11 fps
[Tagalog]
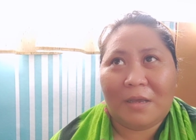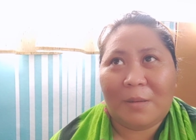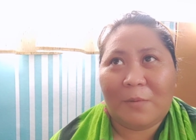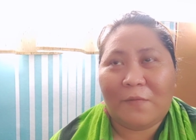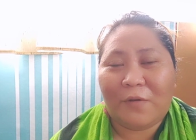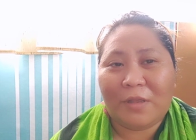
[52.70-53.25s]

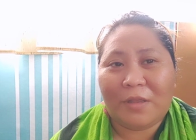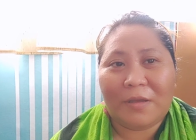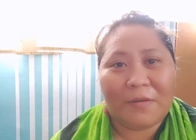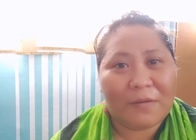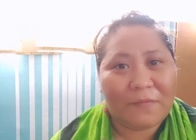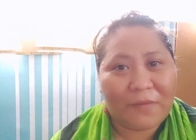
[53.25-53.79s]
for the
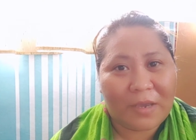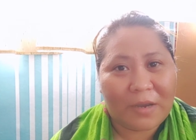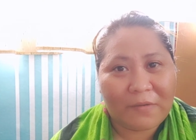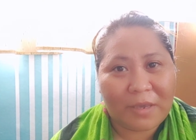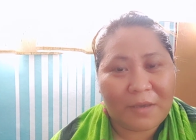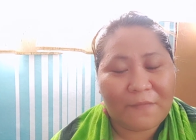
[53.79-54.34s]
very
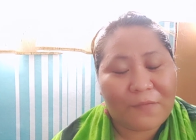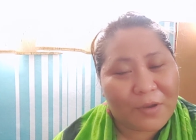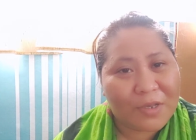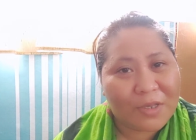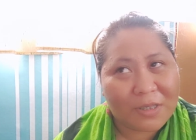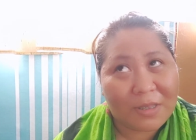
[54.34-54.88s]
first
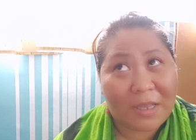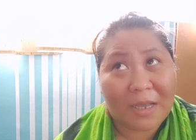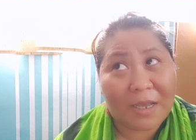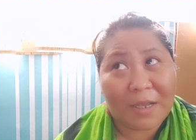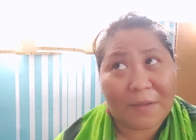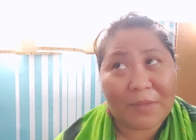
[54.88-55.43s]
na
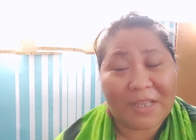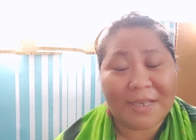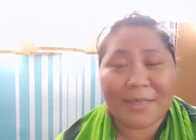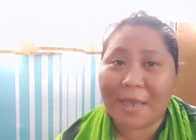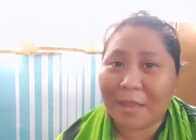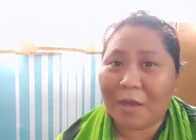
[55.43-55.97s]
nag-decide
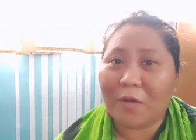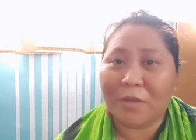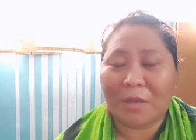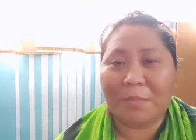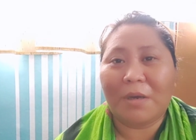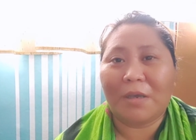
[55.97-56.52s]
ako na
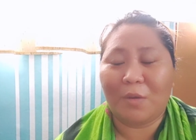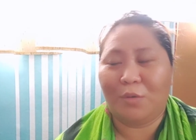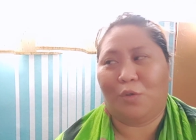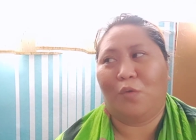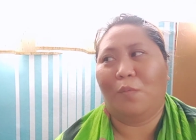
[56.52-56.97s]
mag-YouTube,